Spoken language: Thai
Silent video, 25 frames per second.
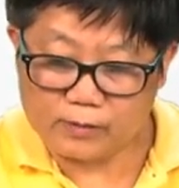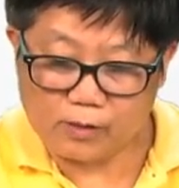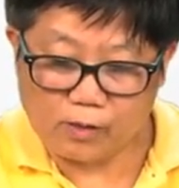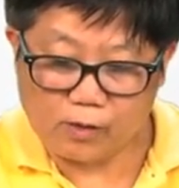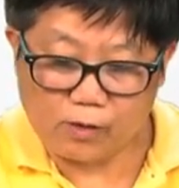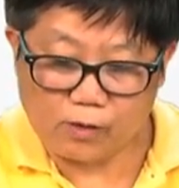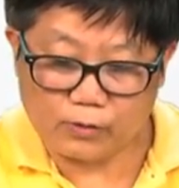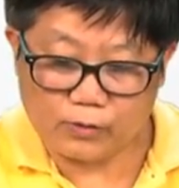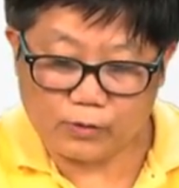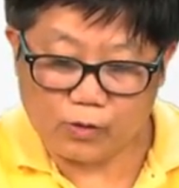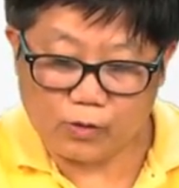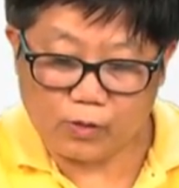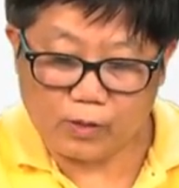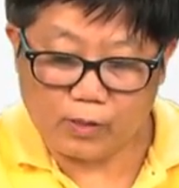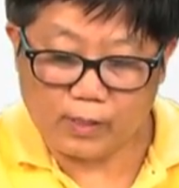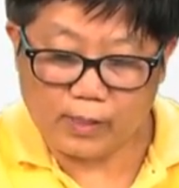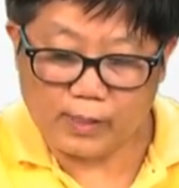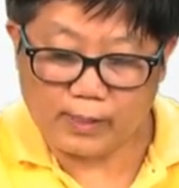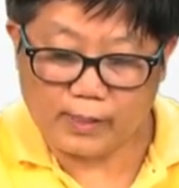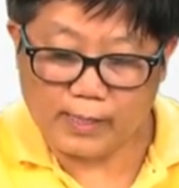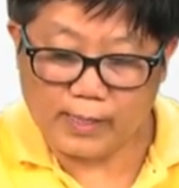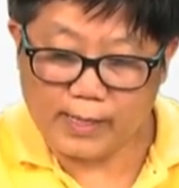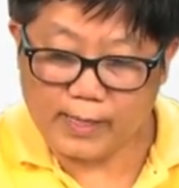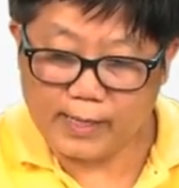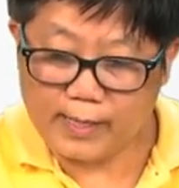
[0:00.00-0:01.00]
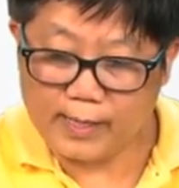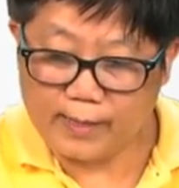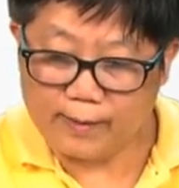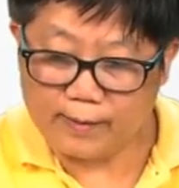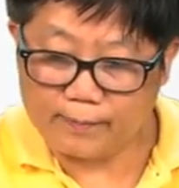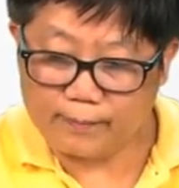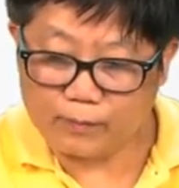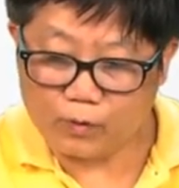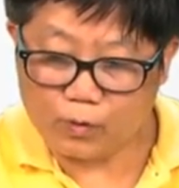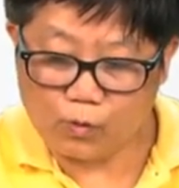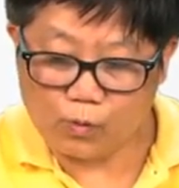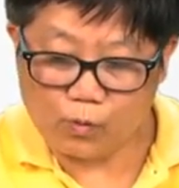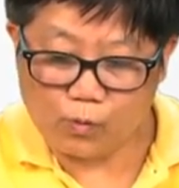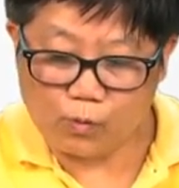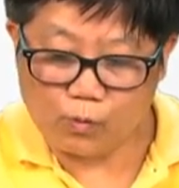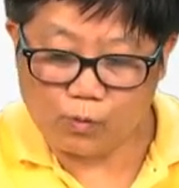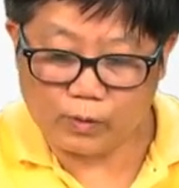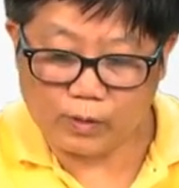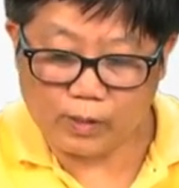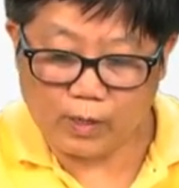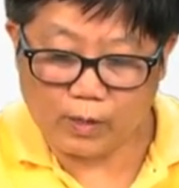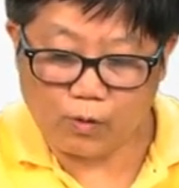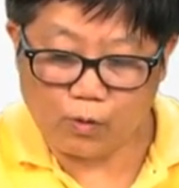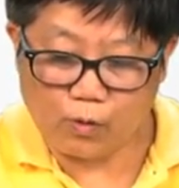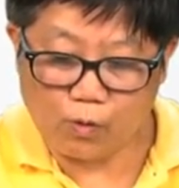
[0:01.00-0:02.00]
2 ยกกำลังเอ็มคูณ
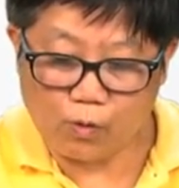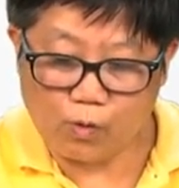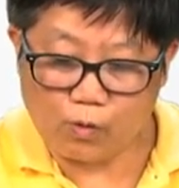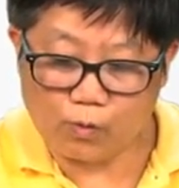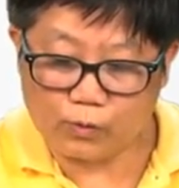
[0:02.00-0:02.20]
กับ